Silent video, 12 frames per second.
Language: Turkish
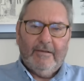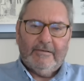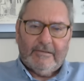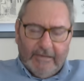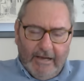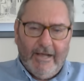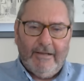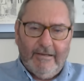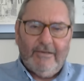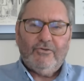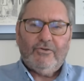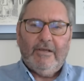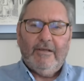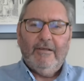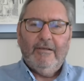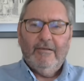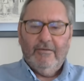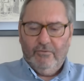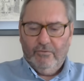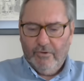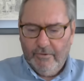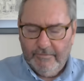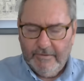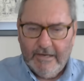sadece
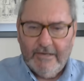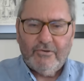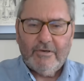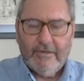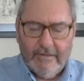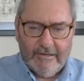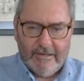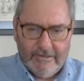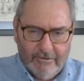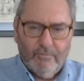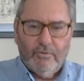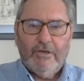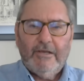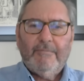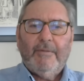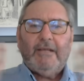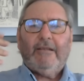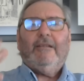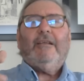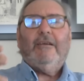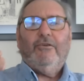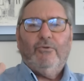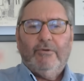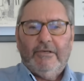gövde içindeki
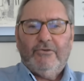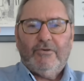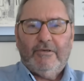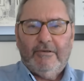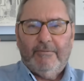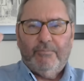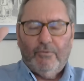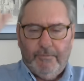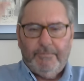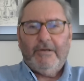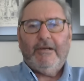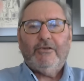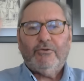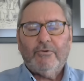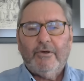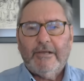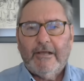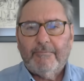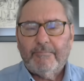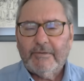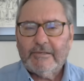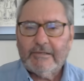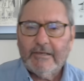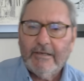mühimmatla yola çıkıp operasyon
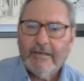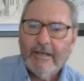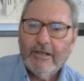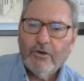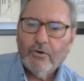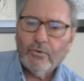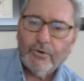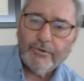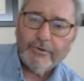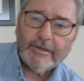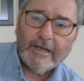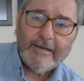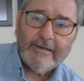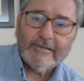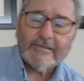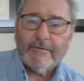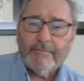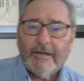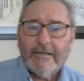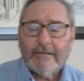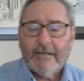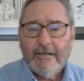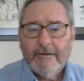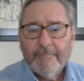yapması onun aynı
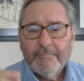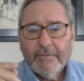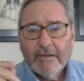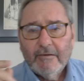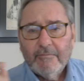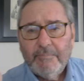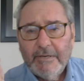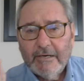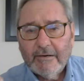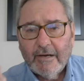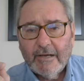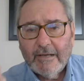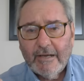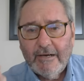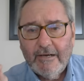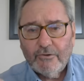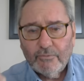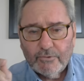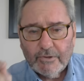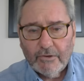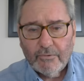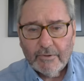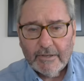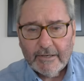zamanda bir hayalet
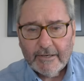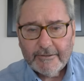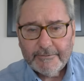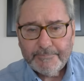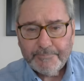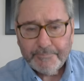uçak olarak